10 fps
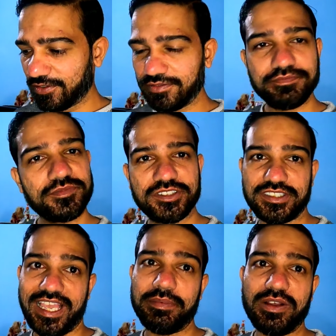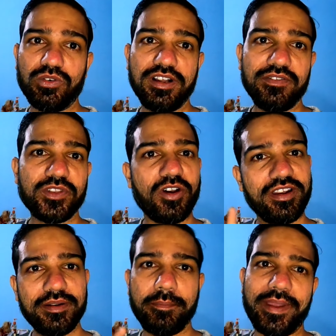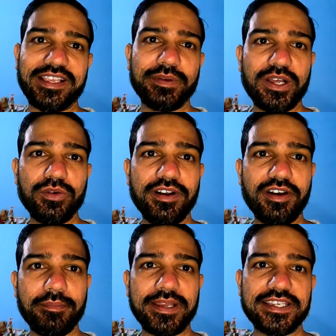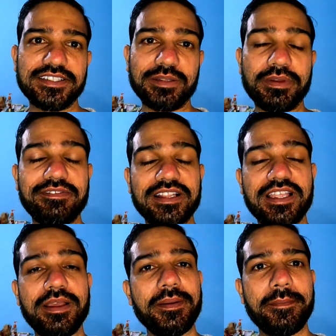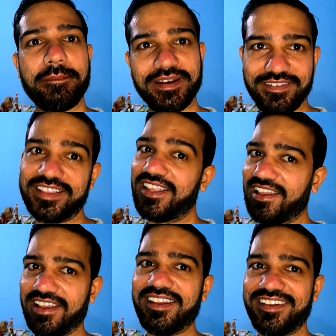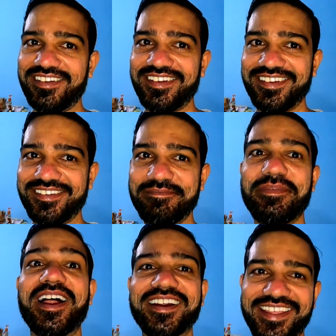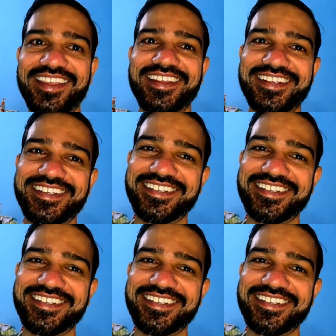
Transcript: तो चाय बनाऊँगा और मैगी बनाऊँगा और मैगी के साथ बनवाते हैं बनवाते हैं पराठे